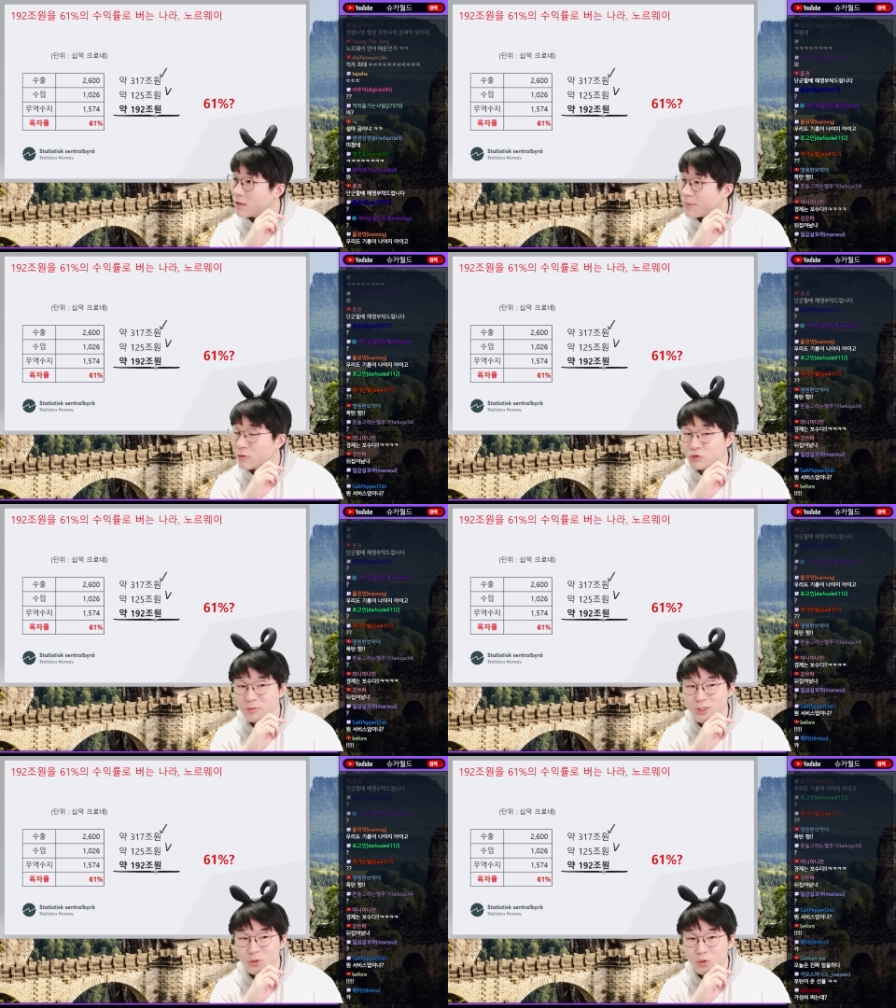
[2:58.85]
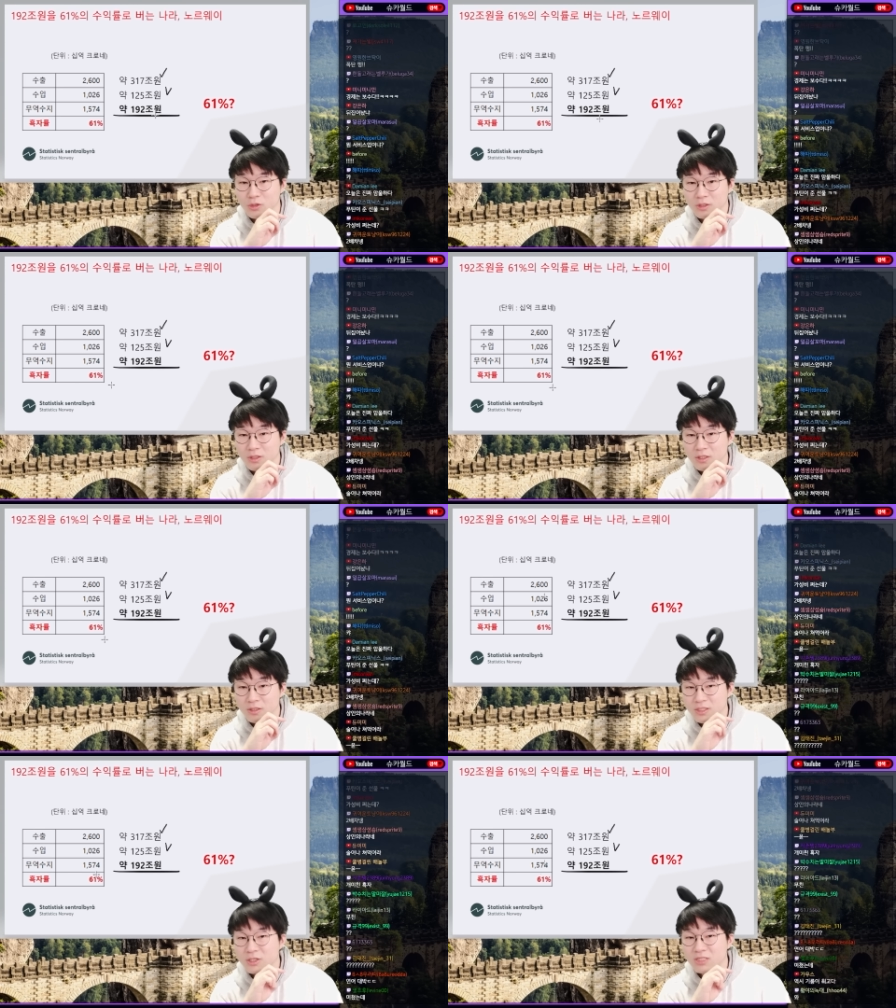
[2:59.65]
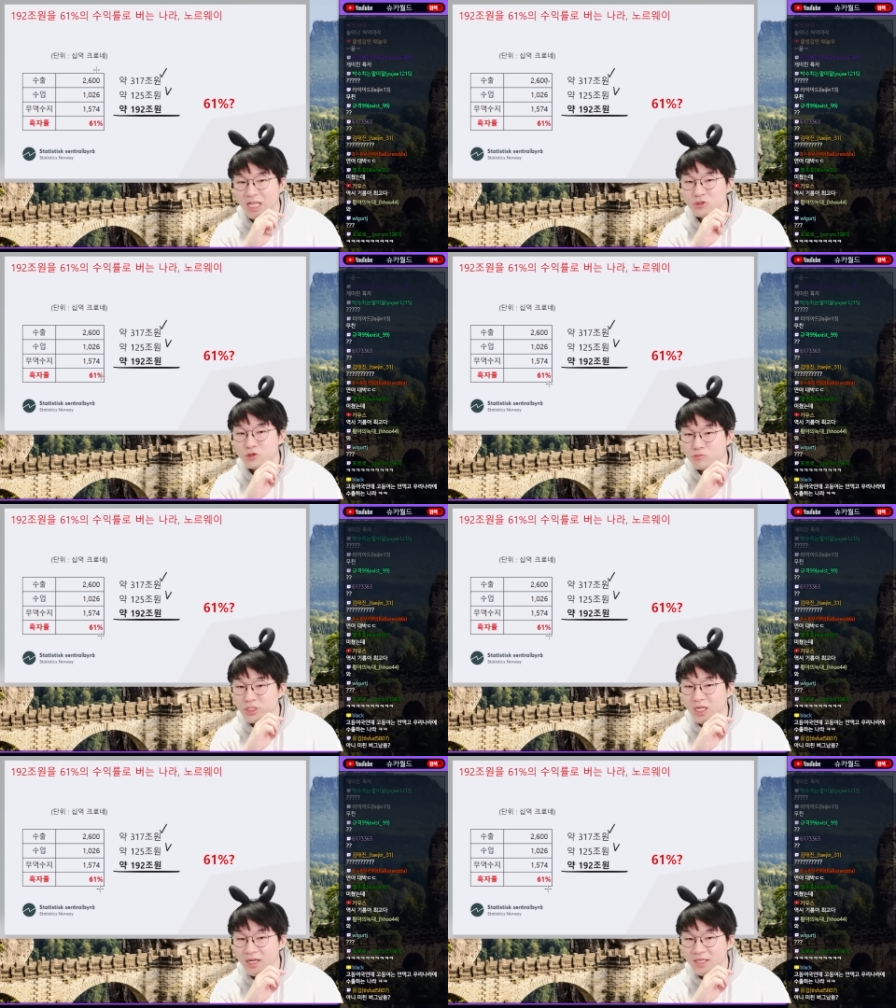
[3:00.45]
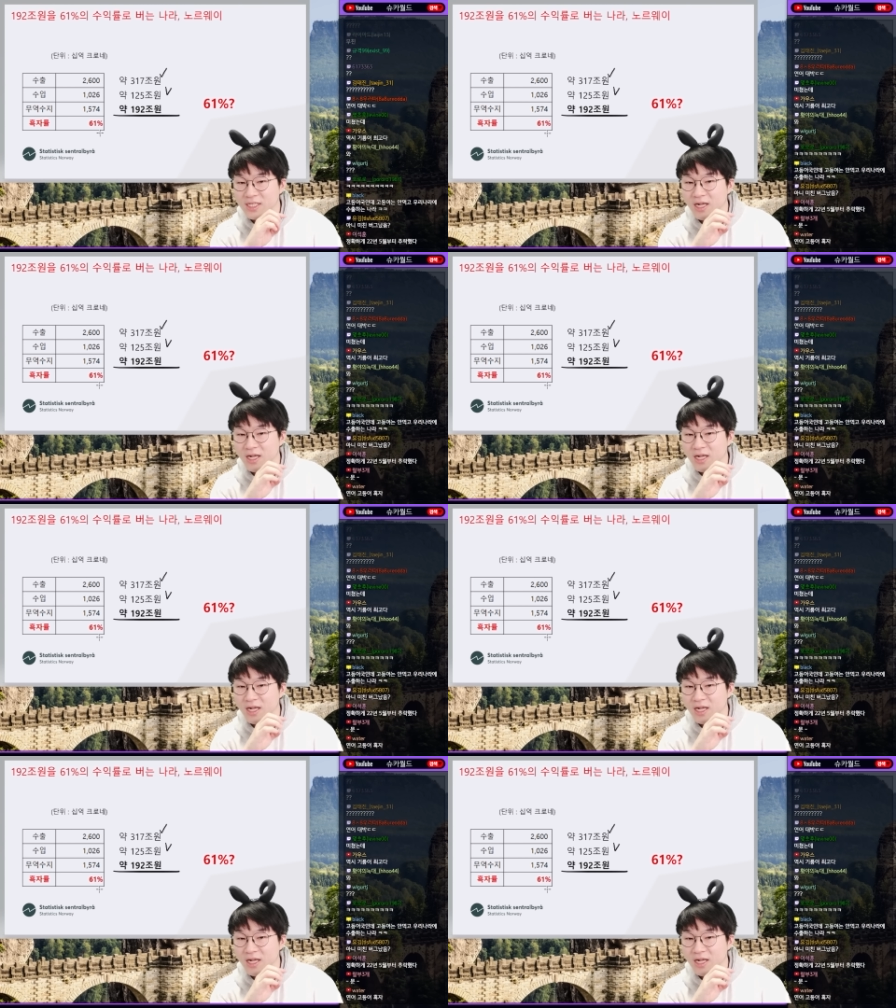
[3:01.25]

192조를 이걸 단순 무식하게